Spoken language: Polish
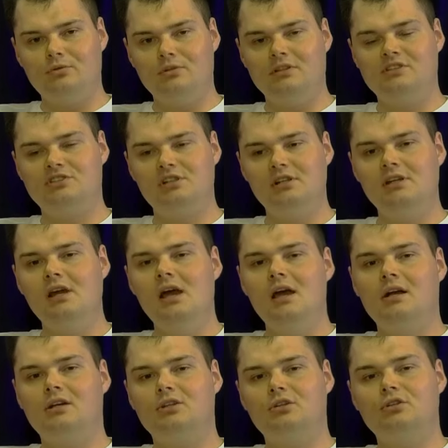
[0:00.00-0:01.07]
Jeżeli
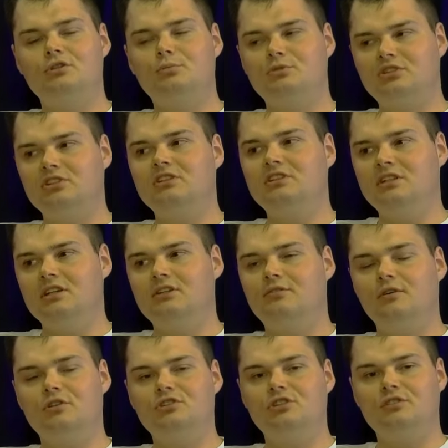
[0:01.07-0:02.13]
ktoś przyjdzie
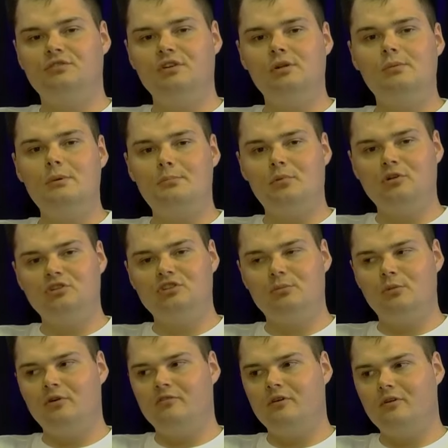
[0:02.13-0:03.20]
tworzyć filmę
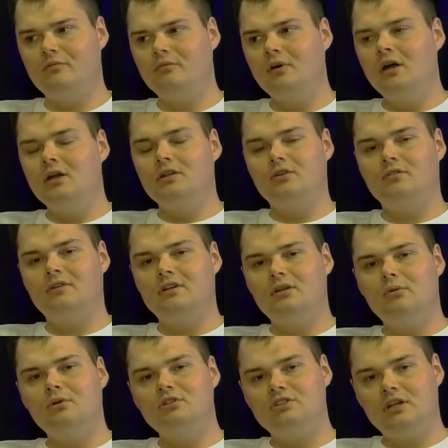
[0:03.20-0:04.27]
pogrzebową, to
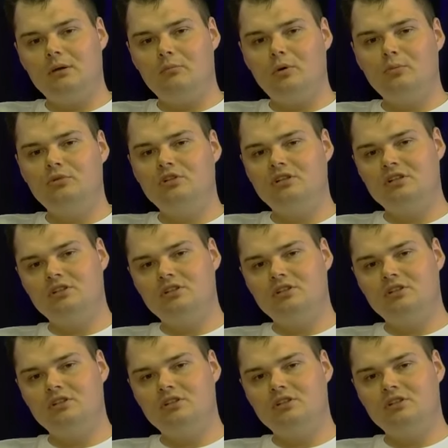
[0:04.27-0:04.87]
wiadomo, że ja pomyślę,